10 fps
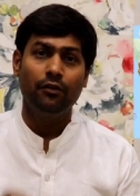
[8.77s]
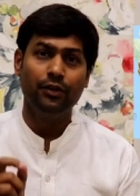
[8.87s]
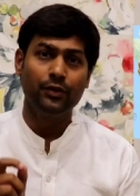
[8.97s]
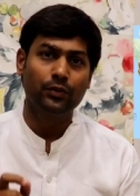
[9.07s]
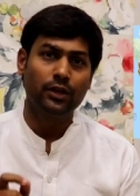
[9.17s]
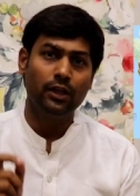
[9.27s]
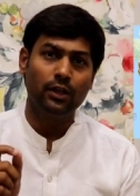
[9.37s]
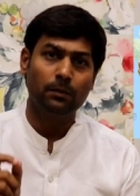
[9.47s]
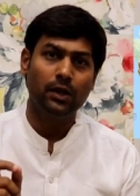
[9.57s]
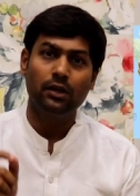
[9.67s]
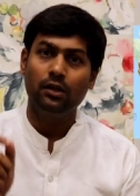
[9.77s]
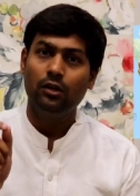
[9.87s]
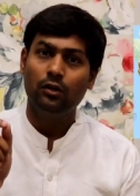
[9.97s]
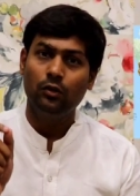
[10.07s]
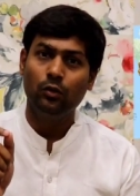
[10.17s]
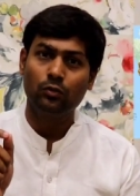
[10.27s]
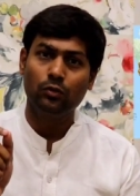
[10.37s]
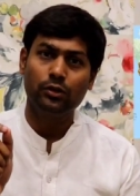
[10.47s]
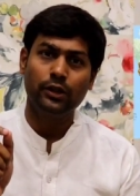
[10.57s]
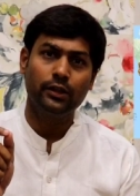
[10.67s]
विश्व के लगभग
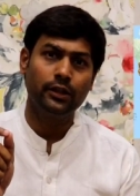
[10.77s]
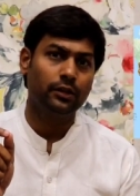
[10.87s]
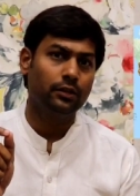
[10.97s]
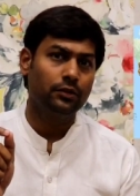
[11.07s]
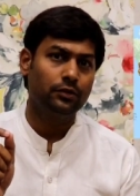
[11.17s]
200 से अधिक